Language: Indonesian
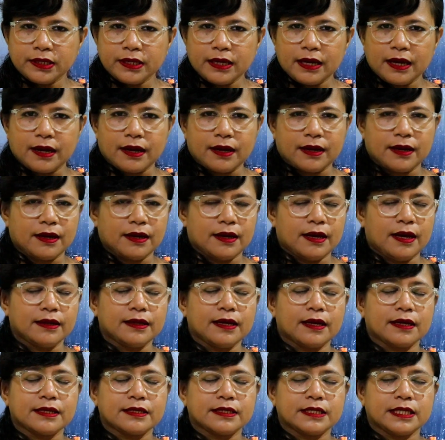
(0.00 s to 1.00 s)
ia
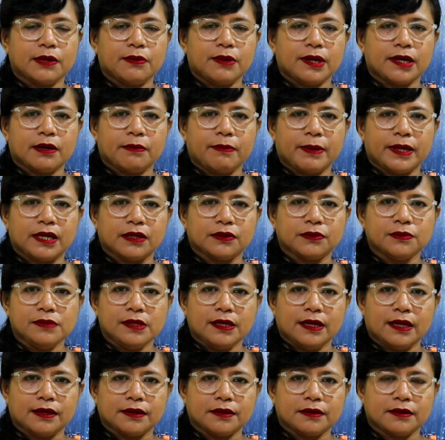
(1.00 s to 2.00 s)
agak kecewa kepada
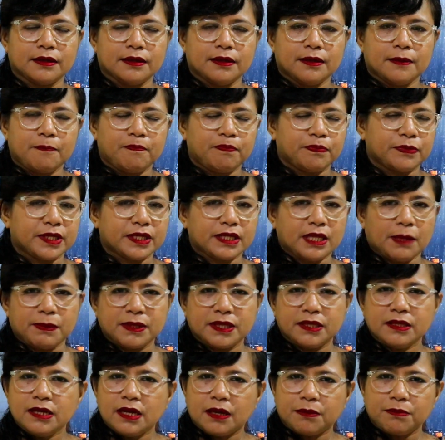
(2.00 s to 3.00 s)
Tuhan tetapi
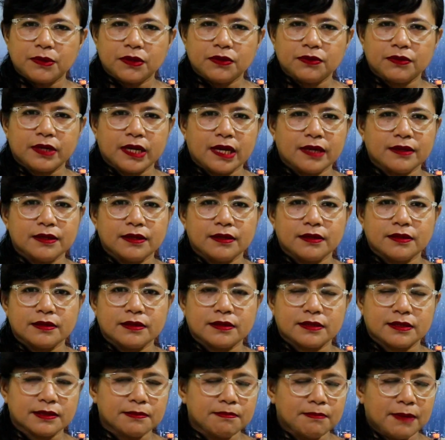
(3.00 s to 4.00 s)
tidak mengurangi
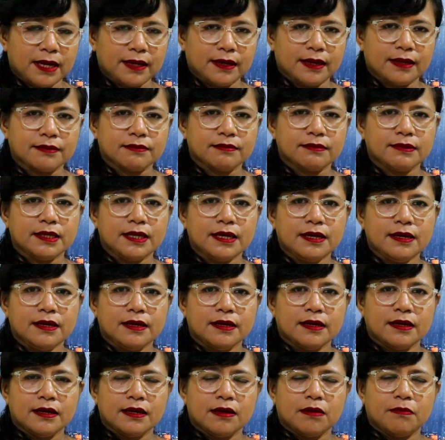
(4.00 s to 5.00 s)
semangatnya
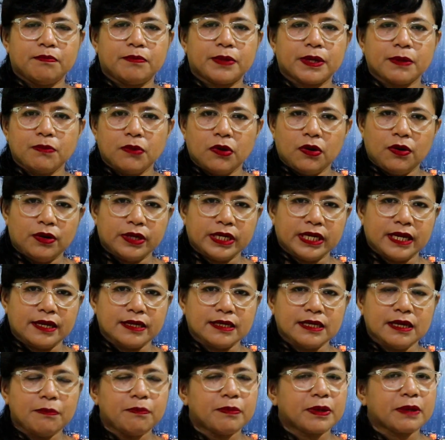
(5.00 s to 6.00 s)

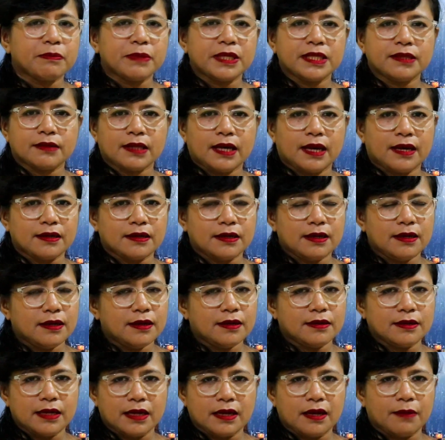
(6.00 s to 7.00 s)
permohonannya
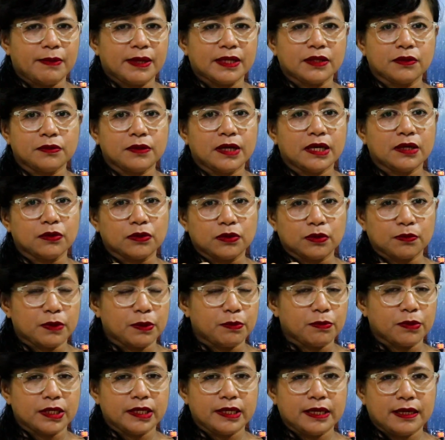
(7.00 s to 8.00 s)
permintaannya di hadapan Tuhan untuk
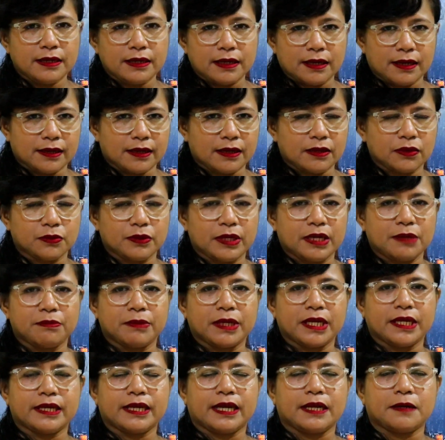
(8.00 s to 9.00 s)
pemulihan yang akan Tuhan
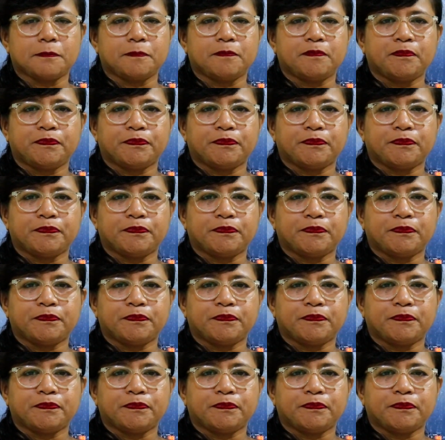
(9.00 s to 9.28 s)
berikan